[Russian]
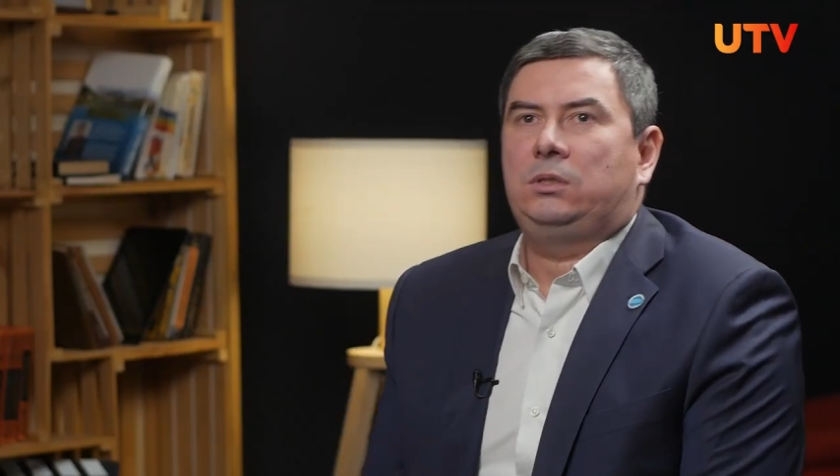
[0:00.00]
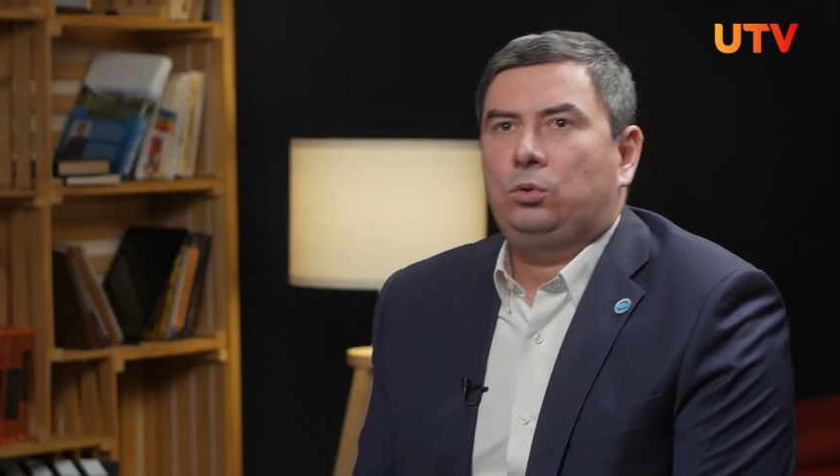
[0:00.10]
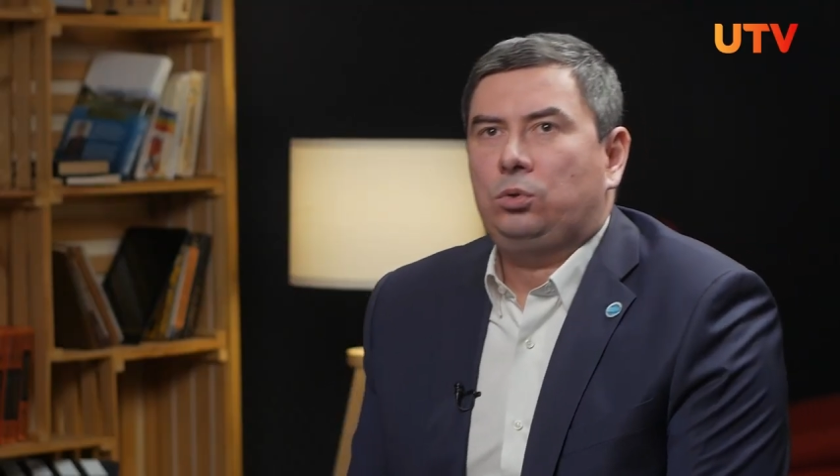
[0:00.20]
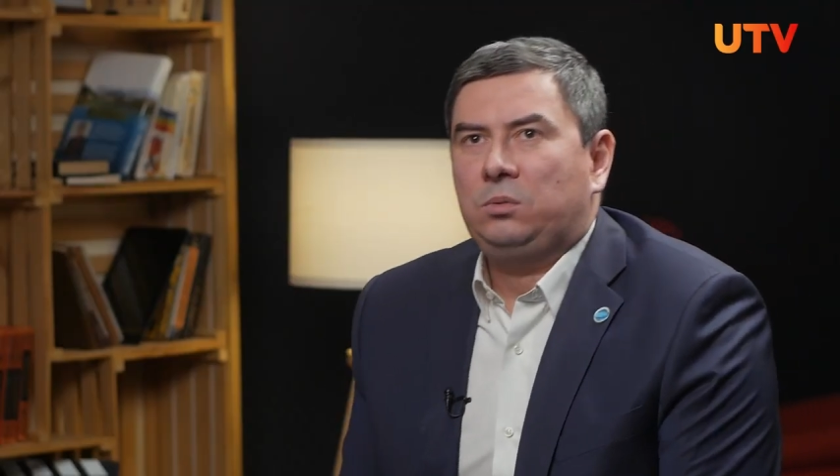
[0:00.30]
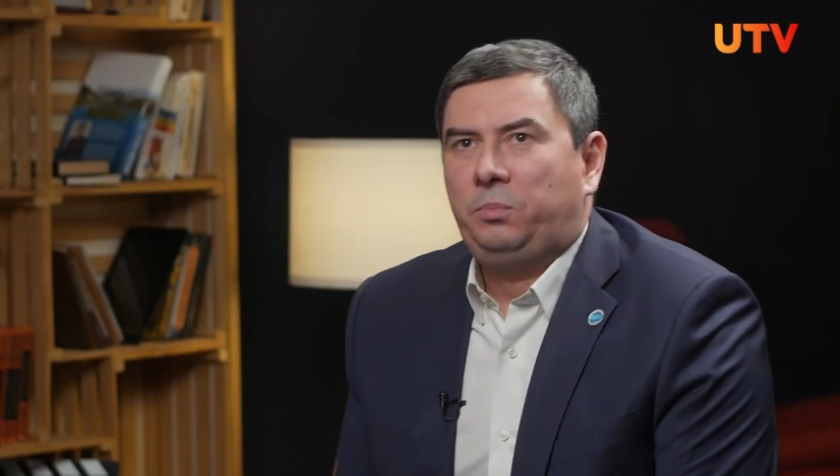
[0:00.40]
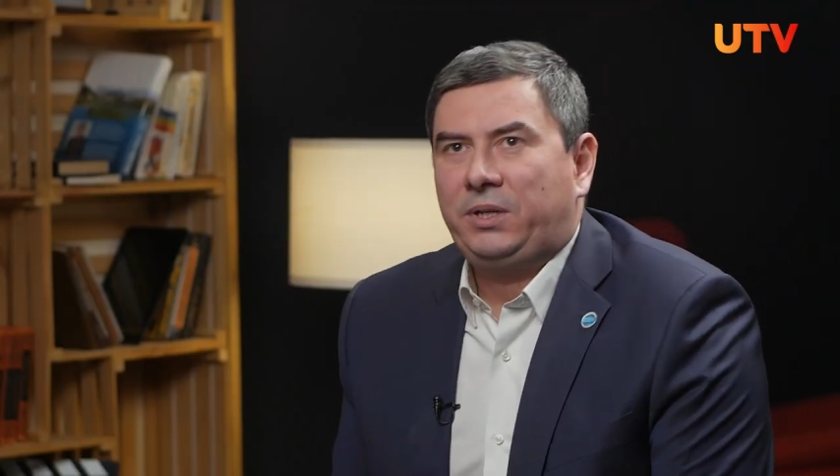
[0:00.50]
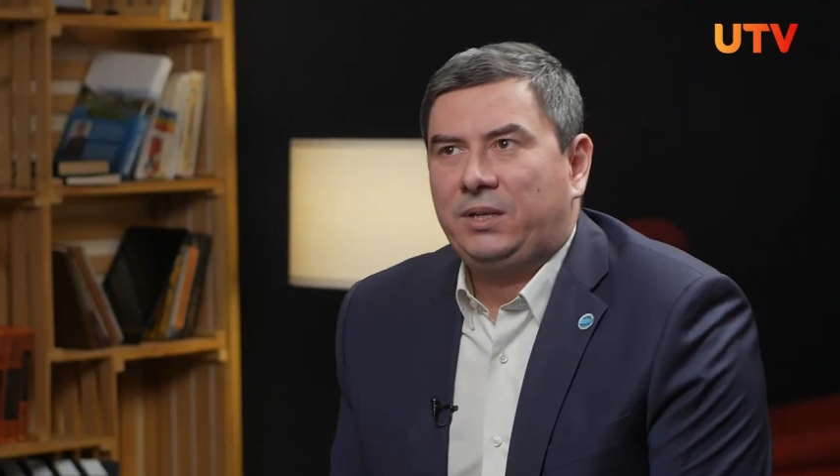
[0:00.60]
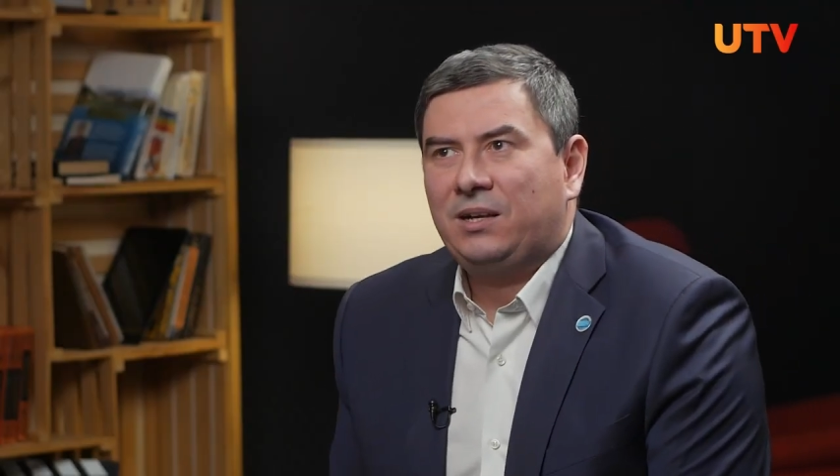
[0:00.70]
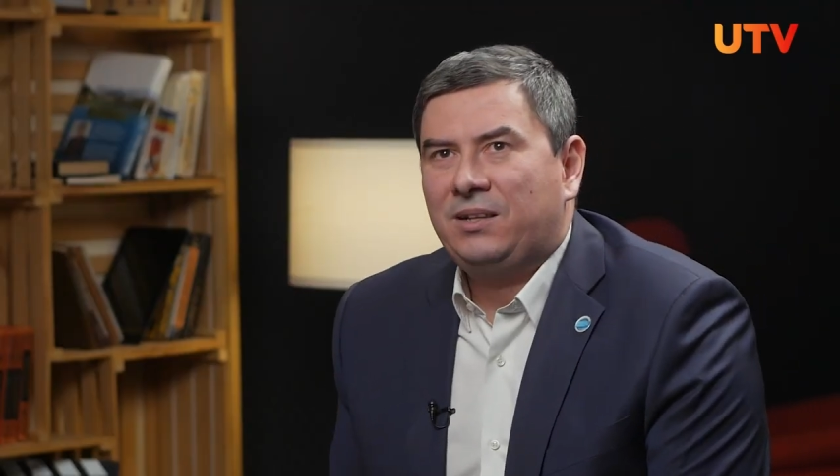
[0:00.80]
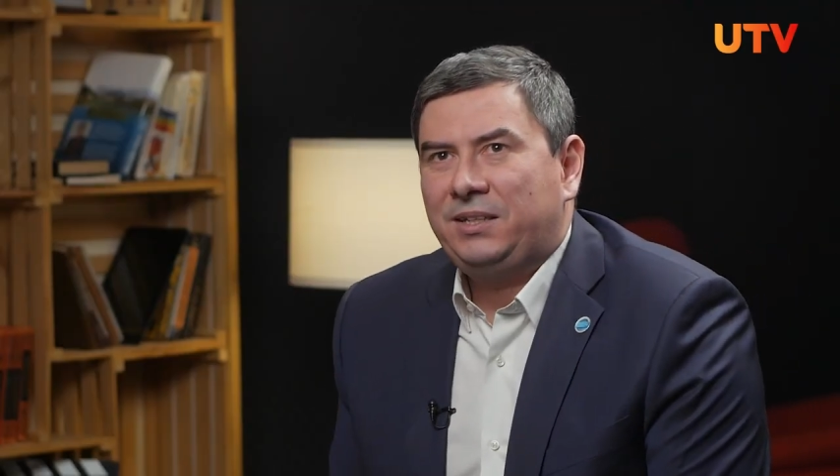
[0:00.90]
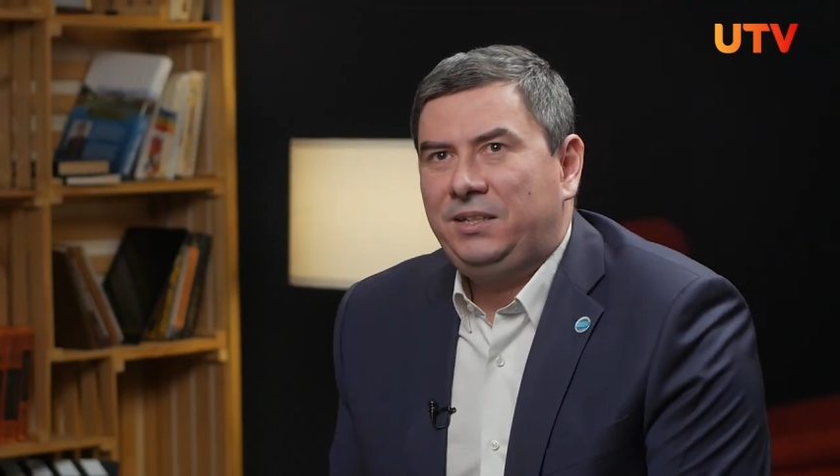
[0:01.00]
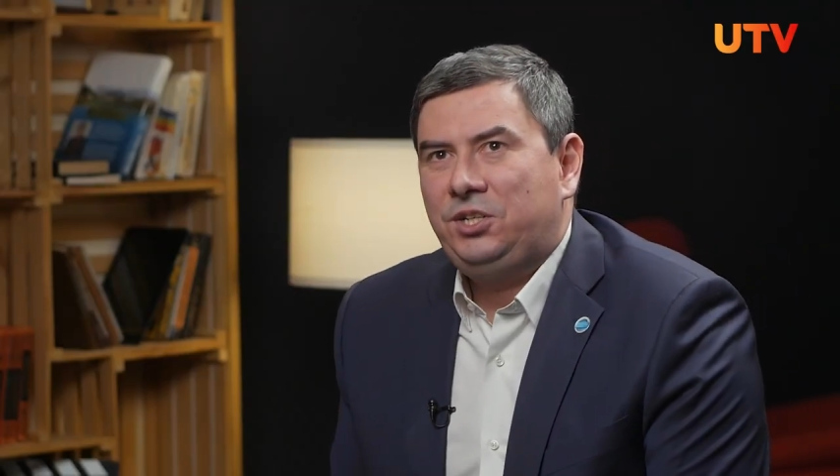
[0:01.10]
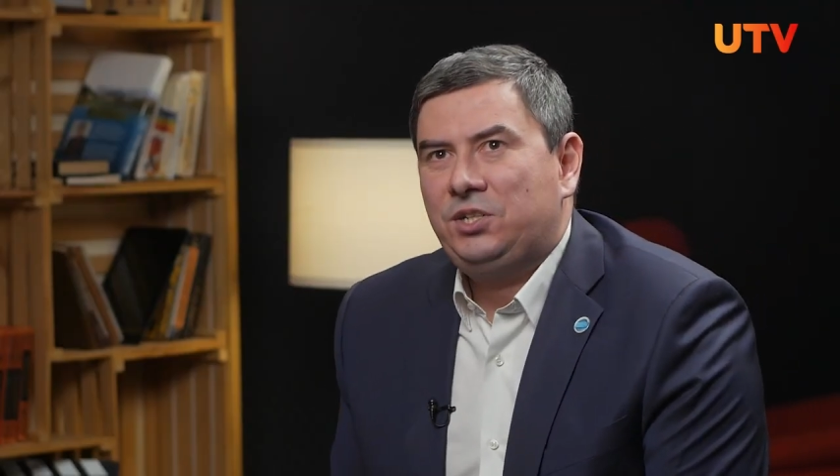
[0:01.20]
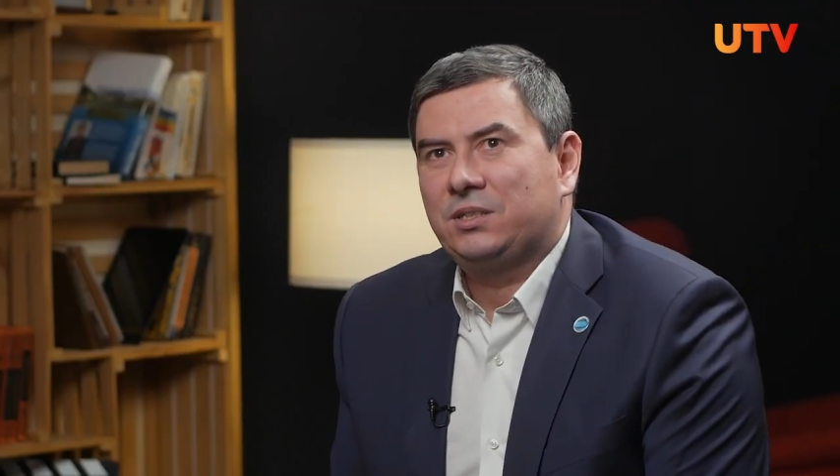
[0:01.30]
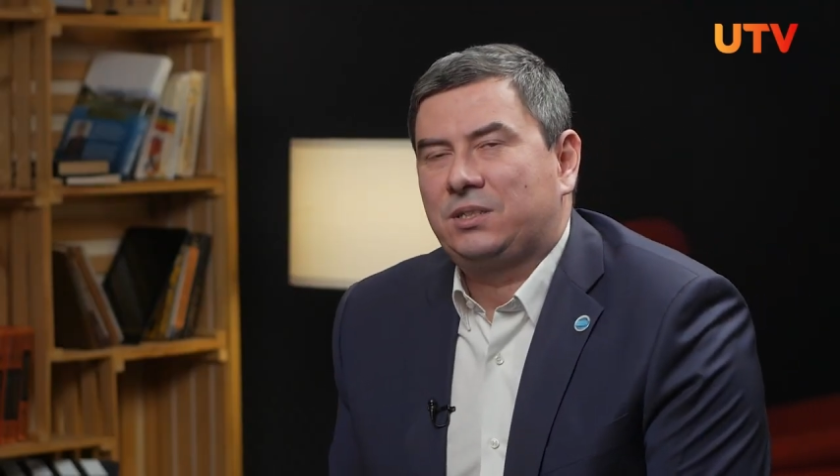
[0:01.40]
история про
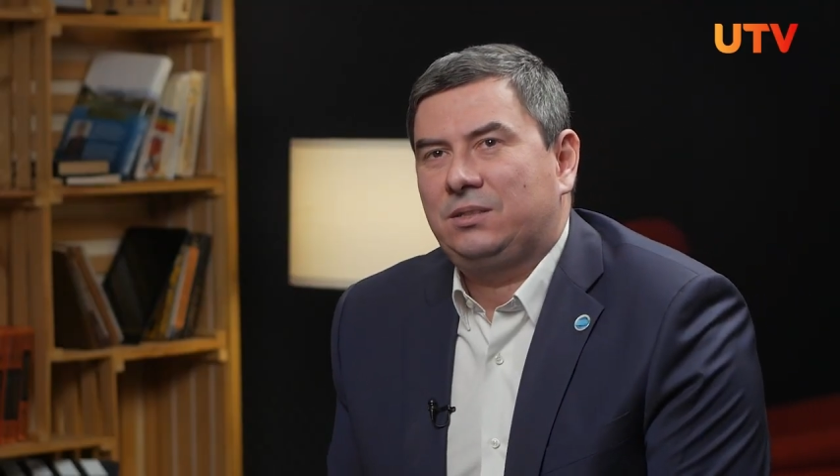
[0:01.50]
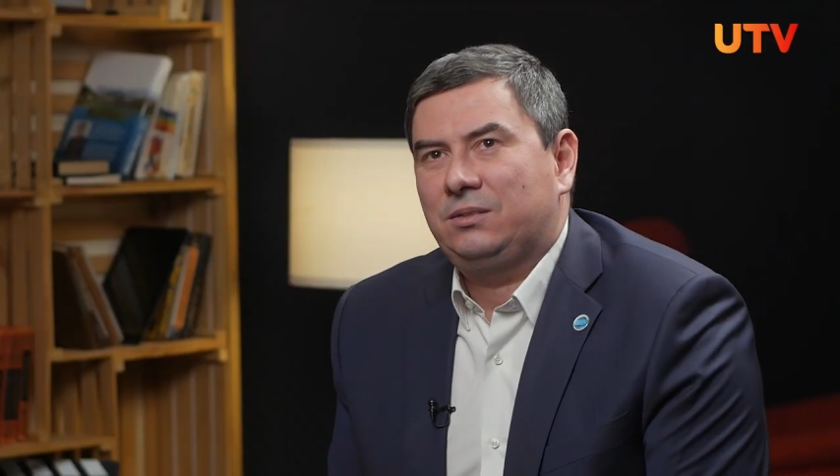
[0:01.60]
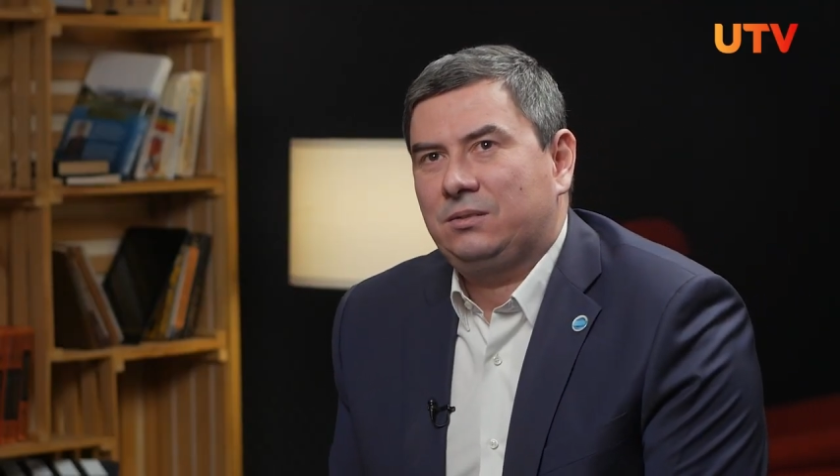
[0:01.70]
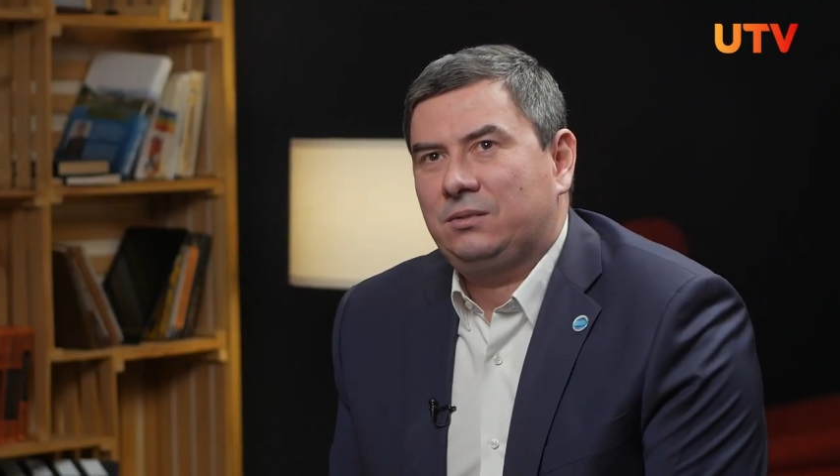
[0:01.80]
экологичность,